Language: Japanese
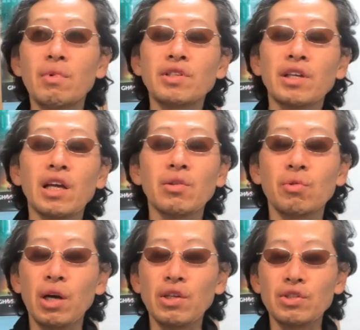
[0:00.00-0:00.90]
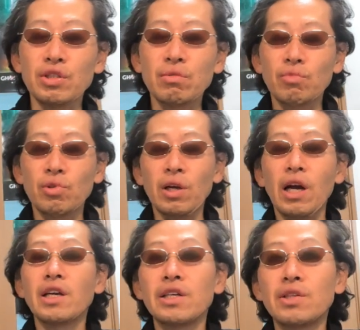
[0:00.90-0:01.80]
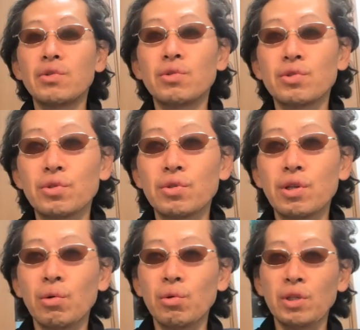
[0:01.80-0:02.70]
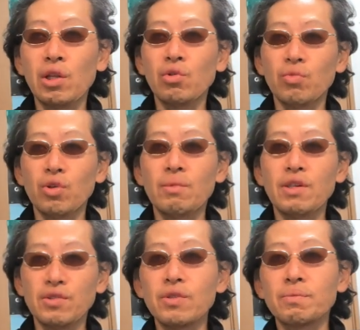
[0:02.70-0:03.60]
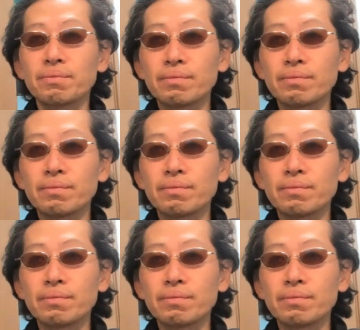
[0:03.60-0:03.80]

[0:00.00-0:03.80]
まあ、世間の関心も高いニュースっていうことだと思います。